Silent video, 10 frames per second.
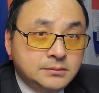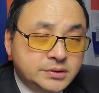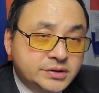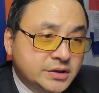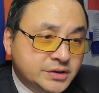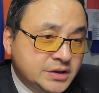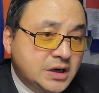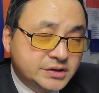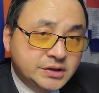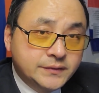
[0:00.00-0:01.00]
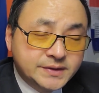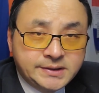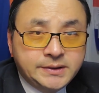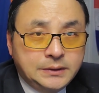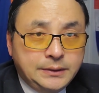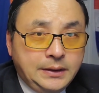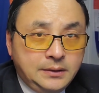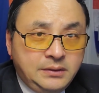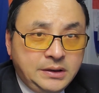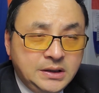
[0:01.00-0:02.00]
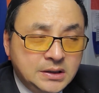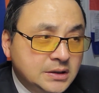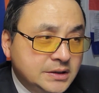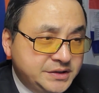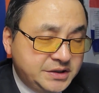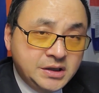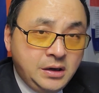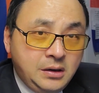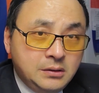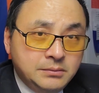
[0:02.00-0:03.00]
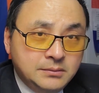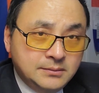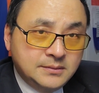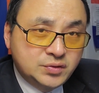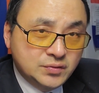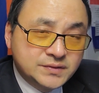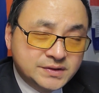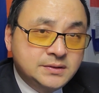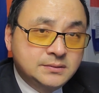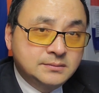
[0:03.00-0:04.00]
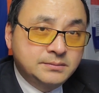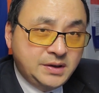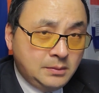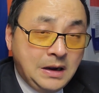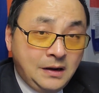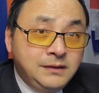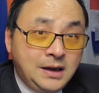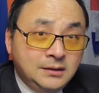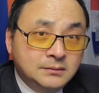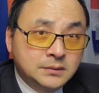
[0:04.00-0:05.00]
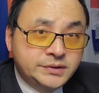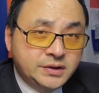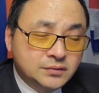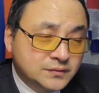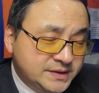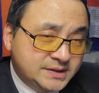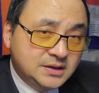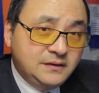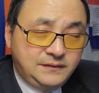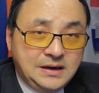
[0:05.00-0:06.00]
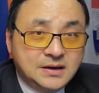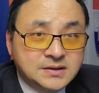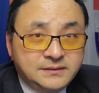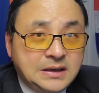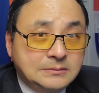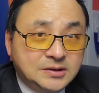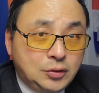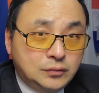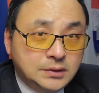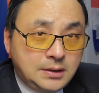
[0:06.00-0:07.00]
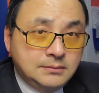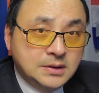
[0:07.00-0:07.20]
这个实际上是一种策略，因为邪教组织比较麻烦，教主死了反而成为他们的图腾。